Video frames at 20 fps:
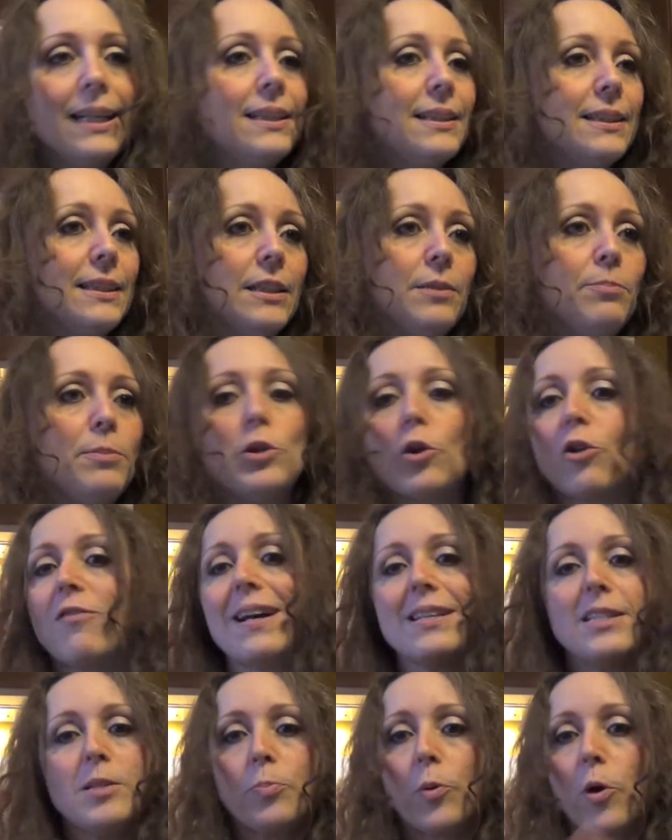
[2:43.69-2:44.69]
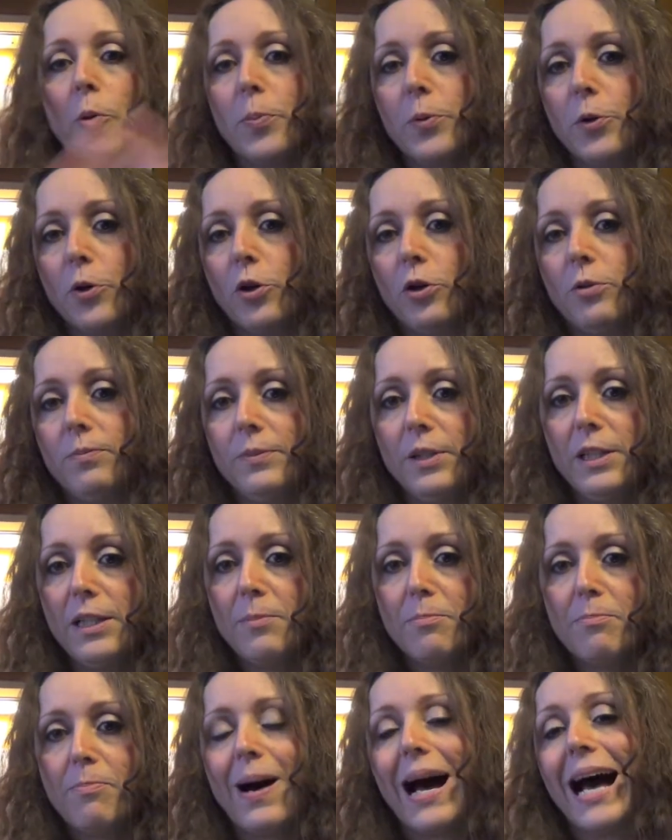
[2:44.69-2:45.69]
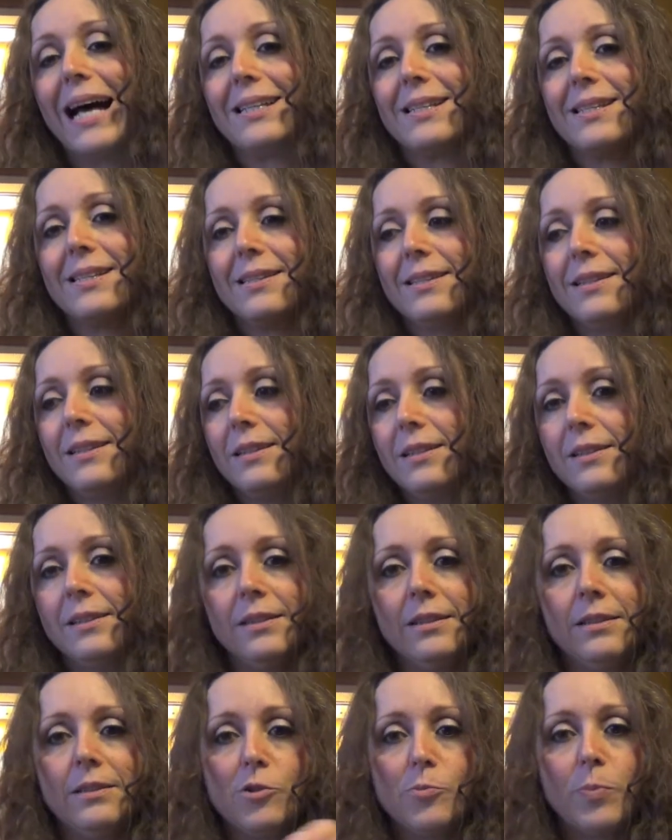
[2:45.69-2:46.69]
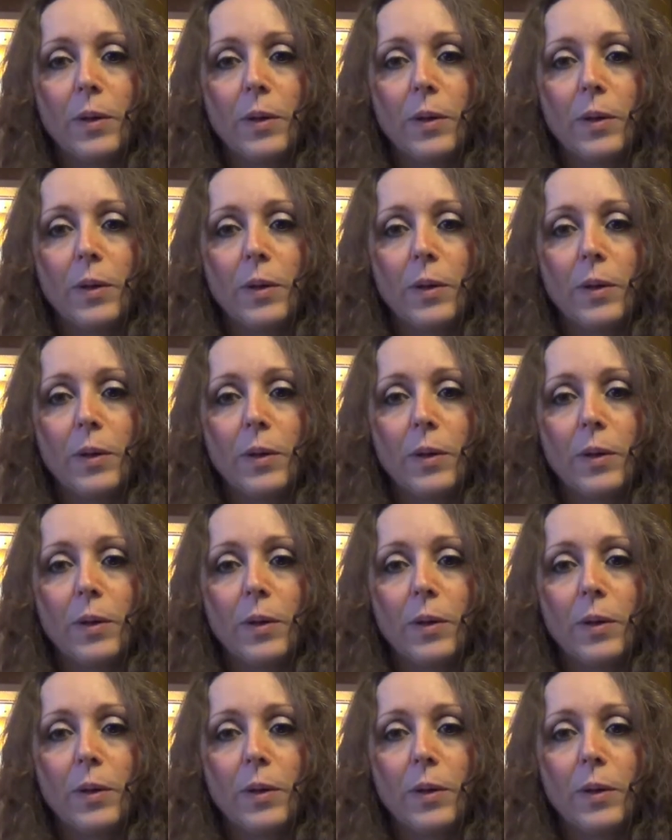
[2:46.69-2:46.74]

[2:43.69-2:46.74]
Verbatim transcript: Eh, mi trovassi proprio in impasse, eh,